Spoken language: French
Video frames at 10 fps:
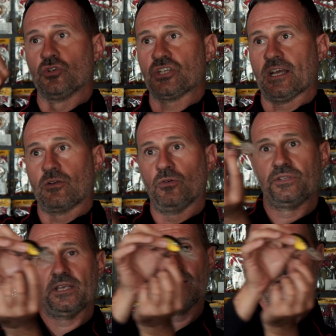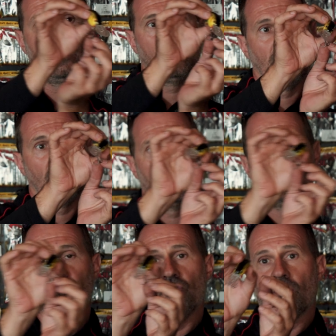chaque côté
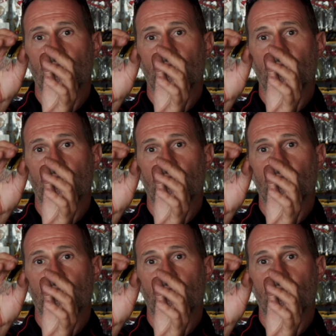du leurre.